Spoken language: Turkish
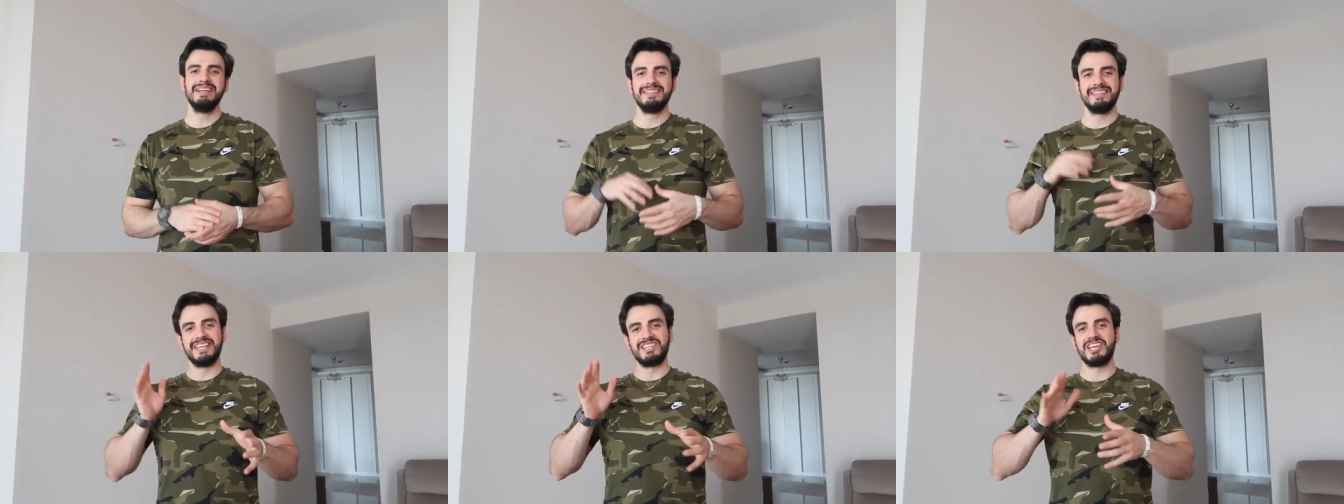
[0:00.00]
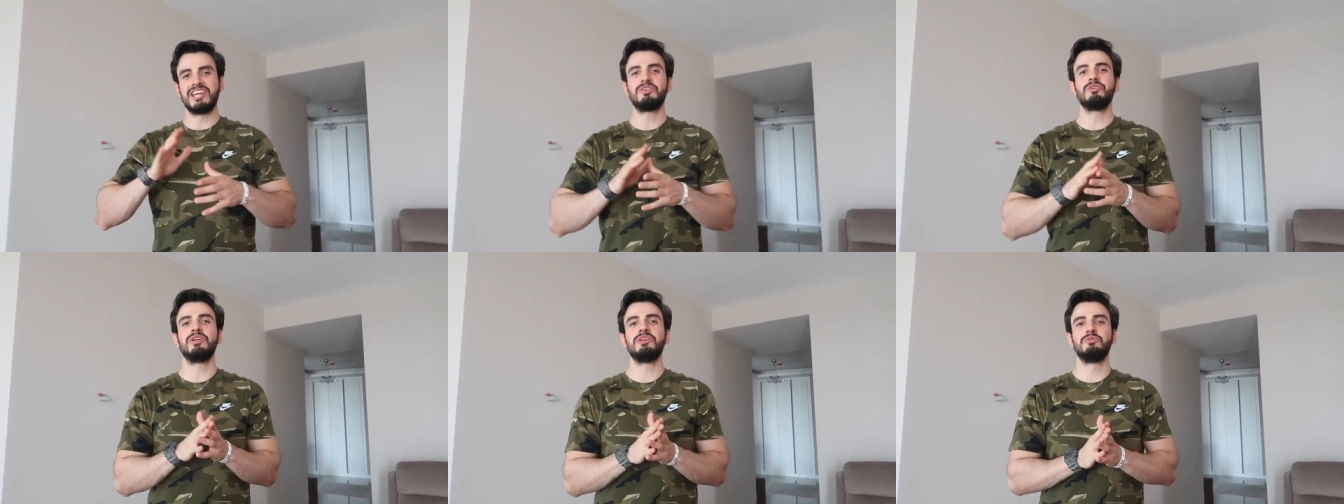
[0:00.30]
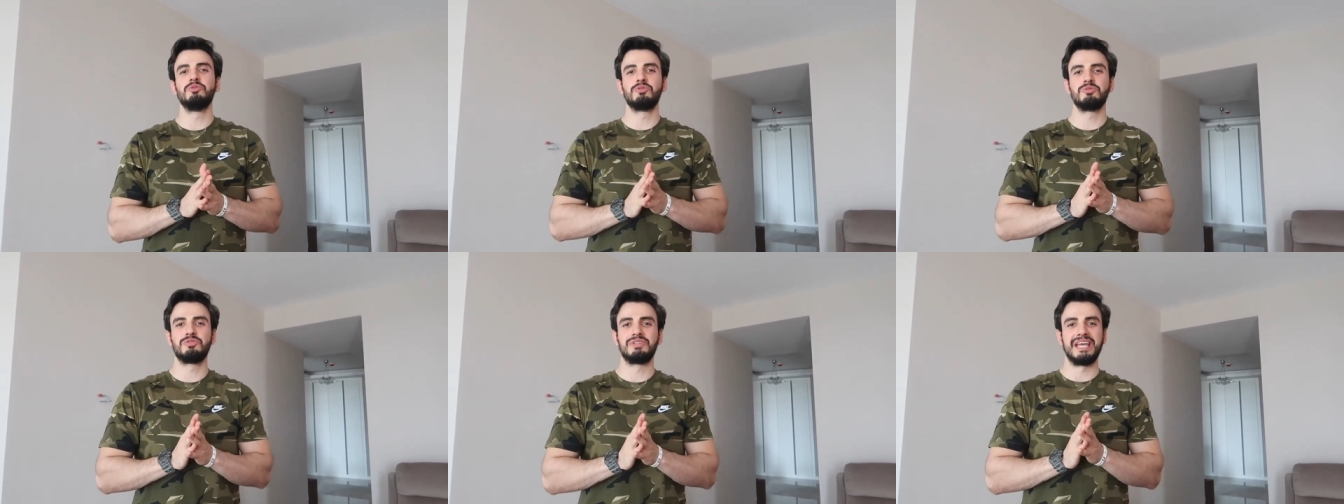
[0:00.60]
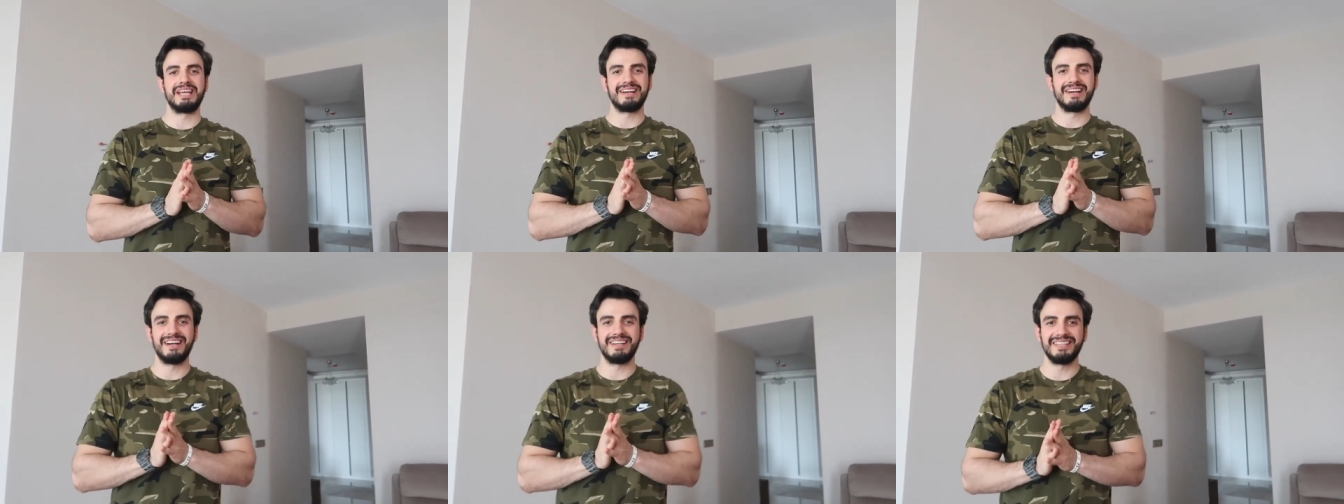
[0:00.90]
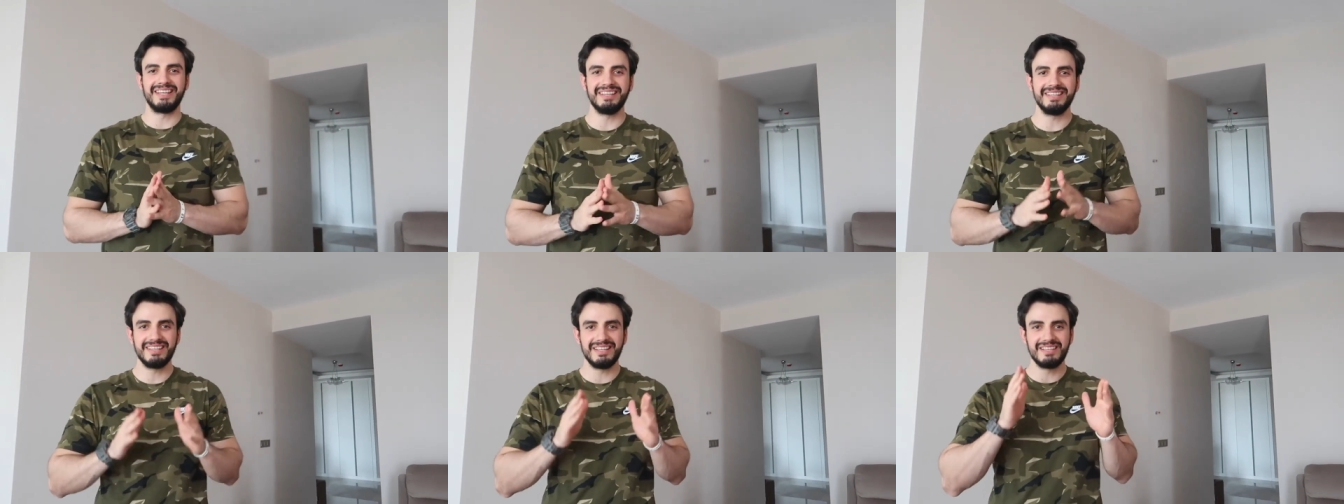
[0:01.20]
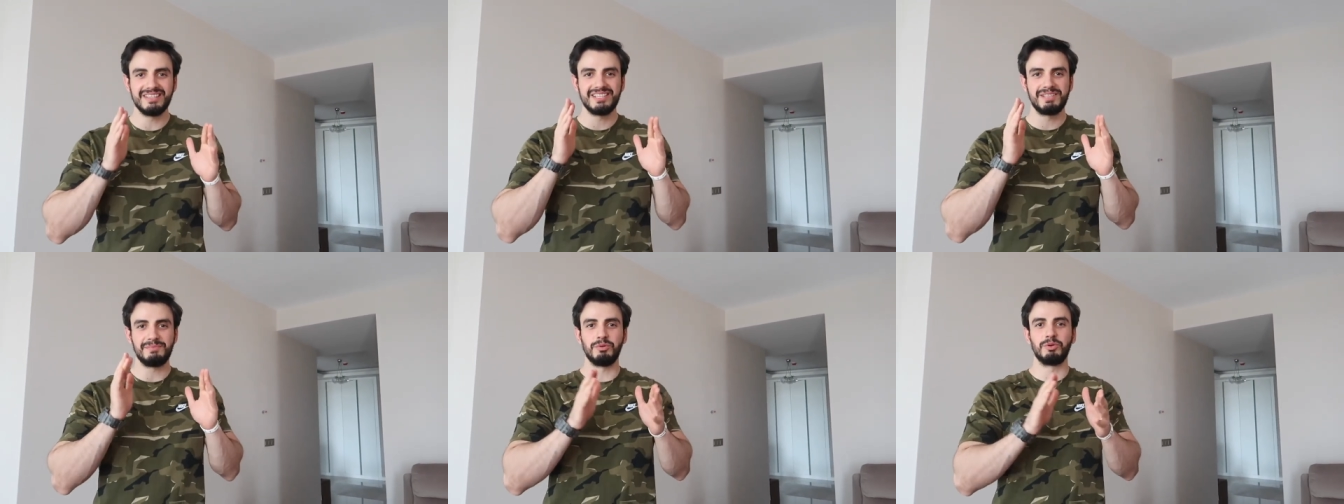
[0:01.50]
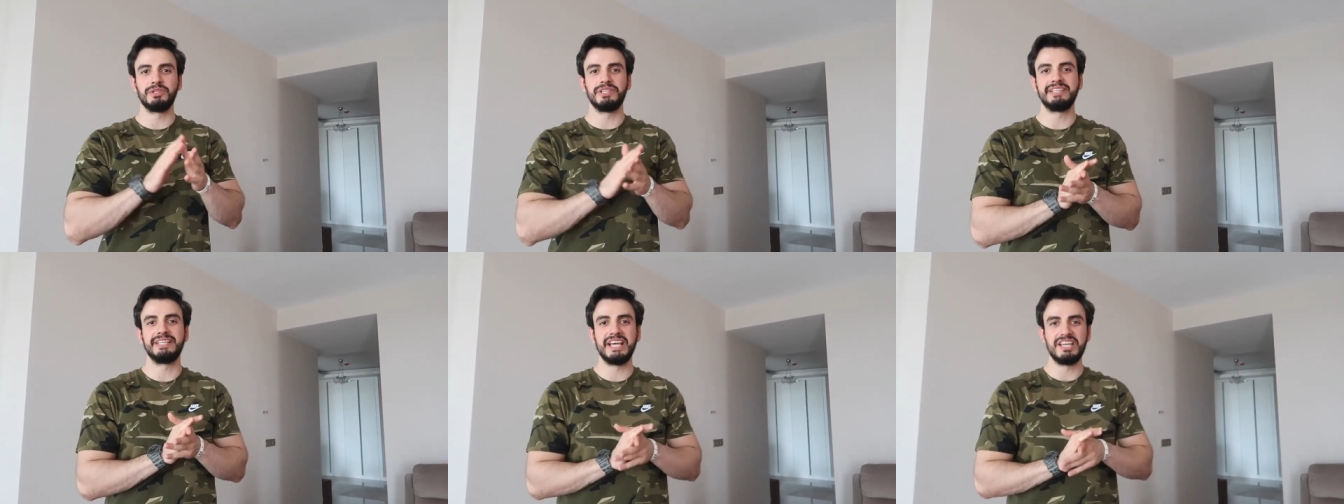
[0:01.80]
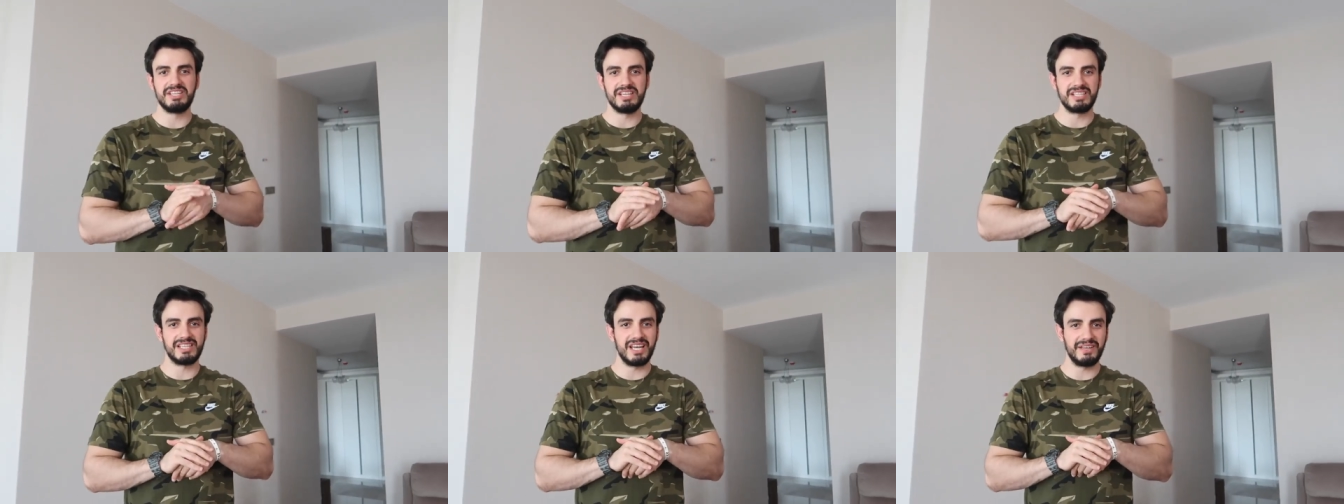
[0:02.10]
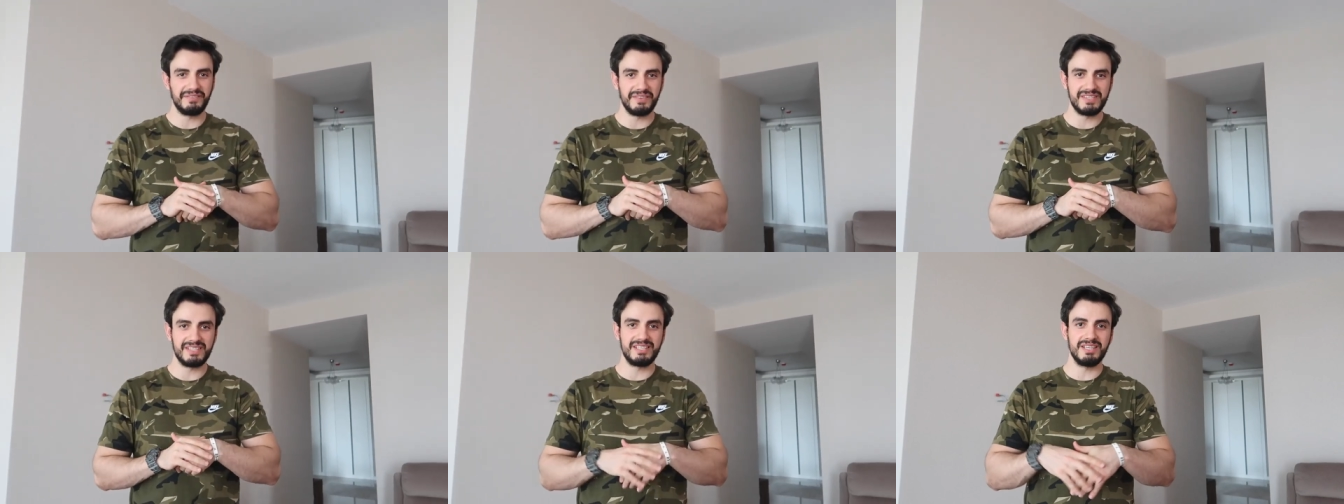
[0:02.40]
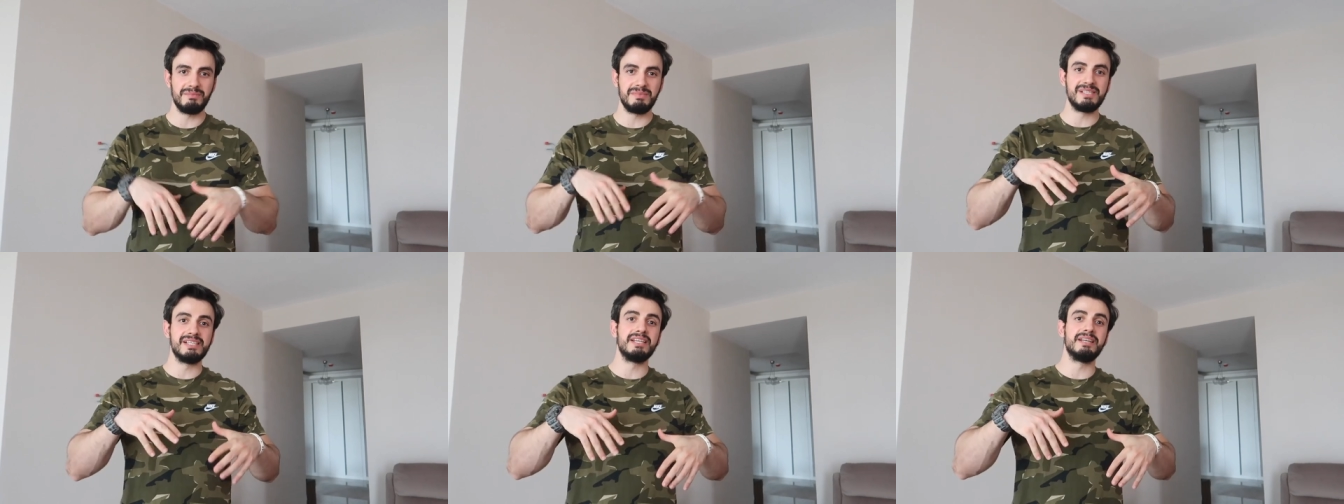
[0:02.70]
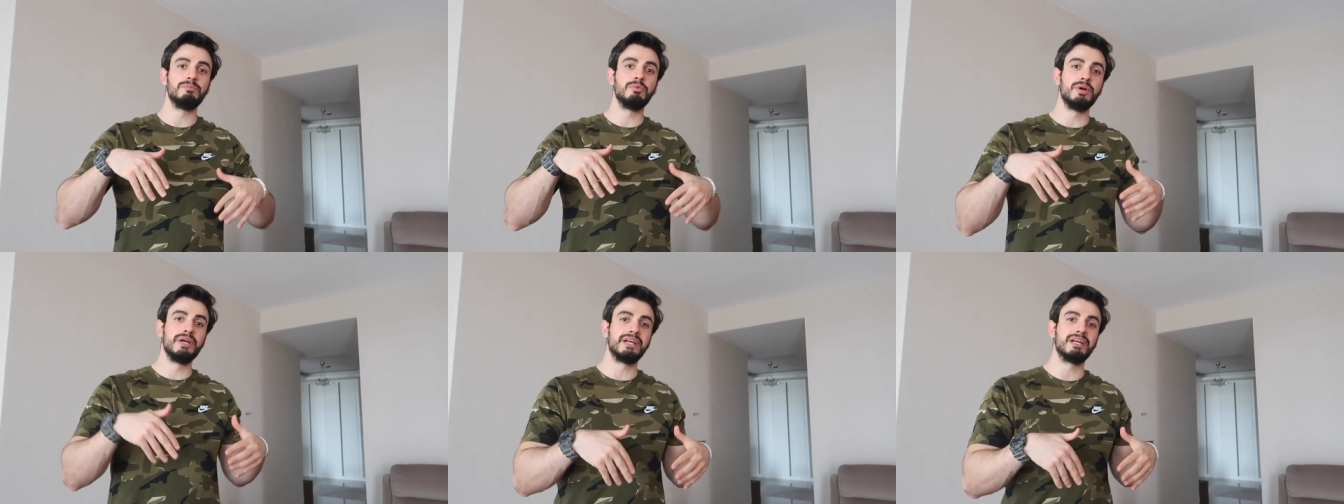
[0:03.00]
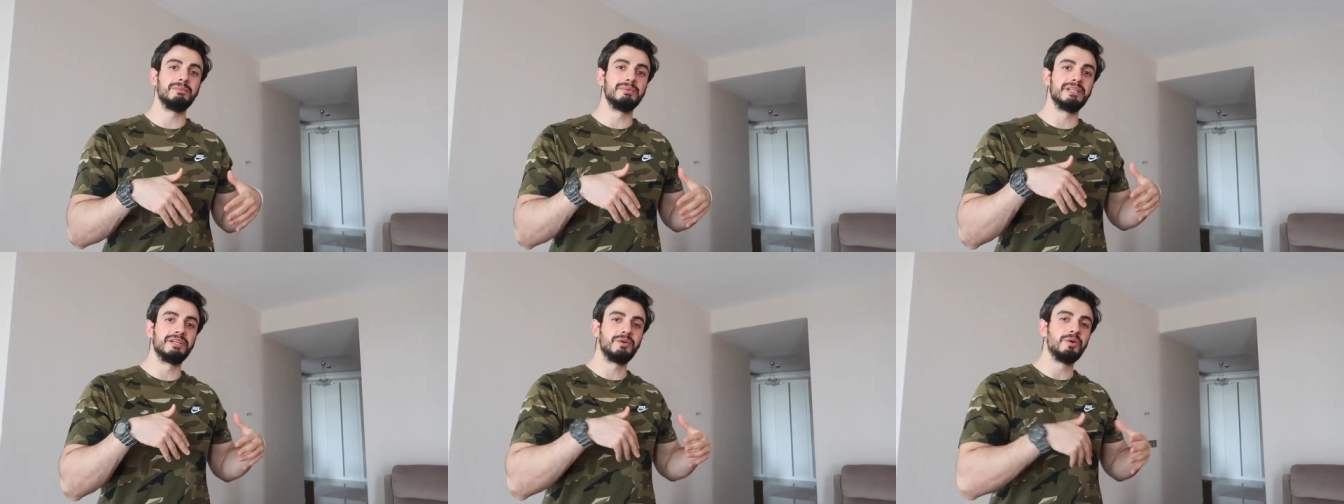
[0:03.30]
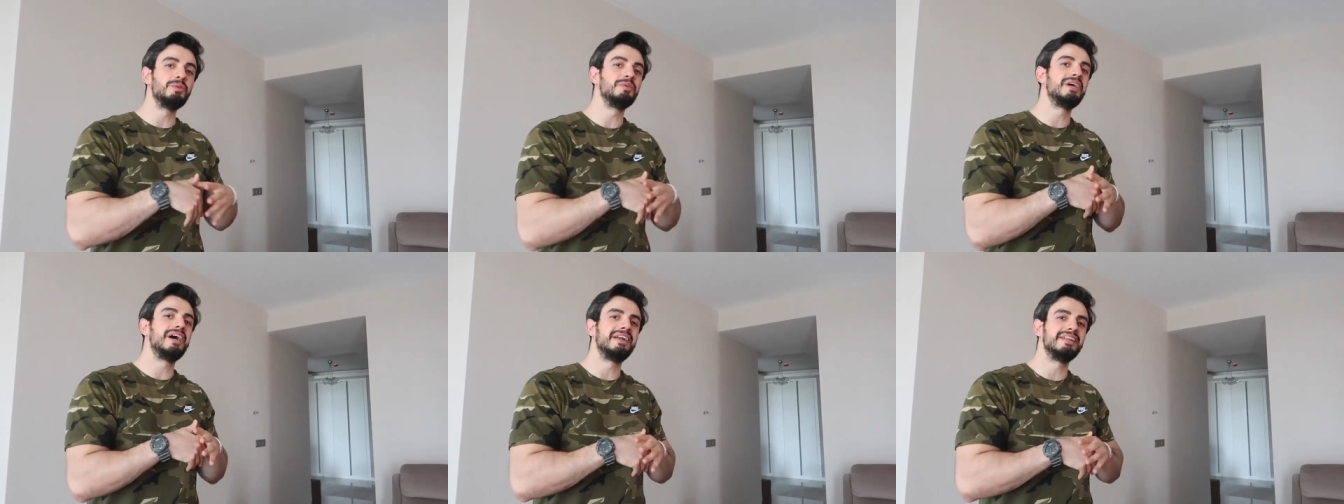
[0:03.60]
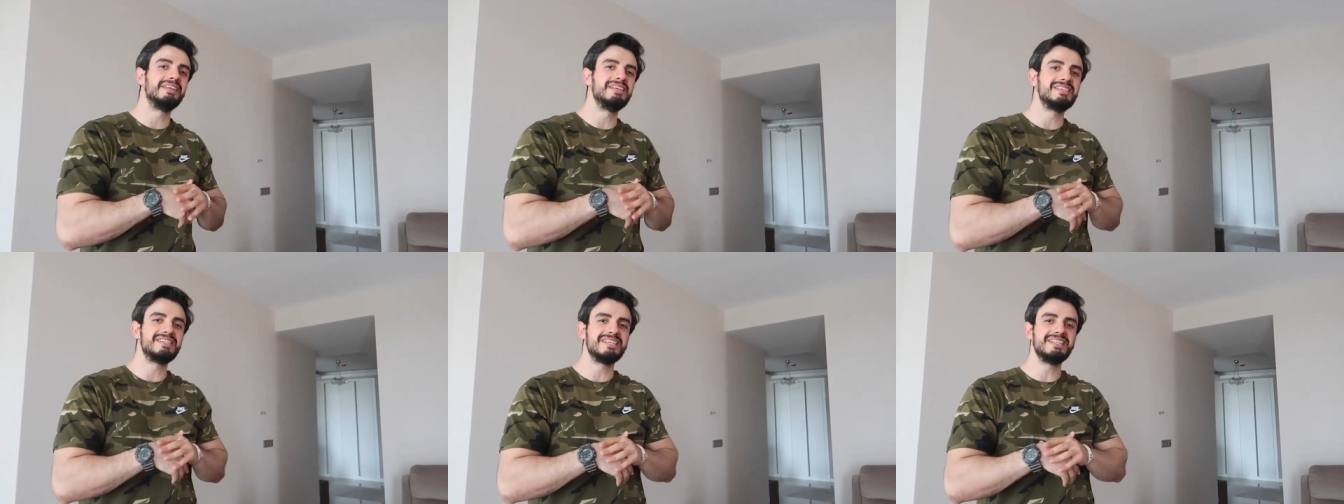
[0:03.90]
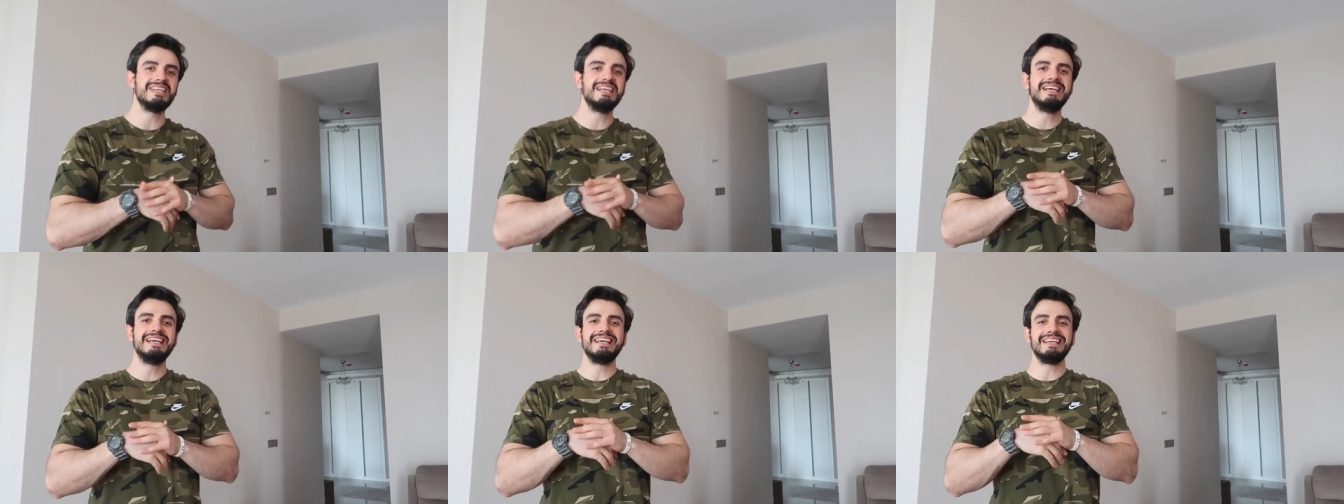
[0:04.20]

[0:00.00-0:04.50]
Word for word: Teşekkür ediyoruz tekrardan Sportik TC sayfasına bizlere bu ayakkabıları gönderdiği için.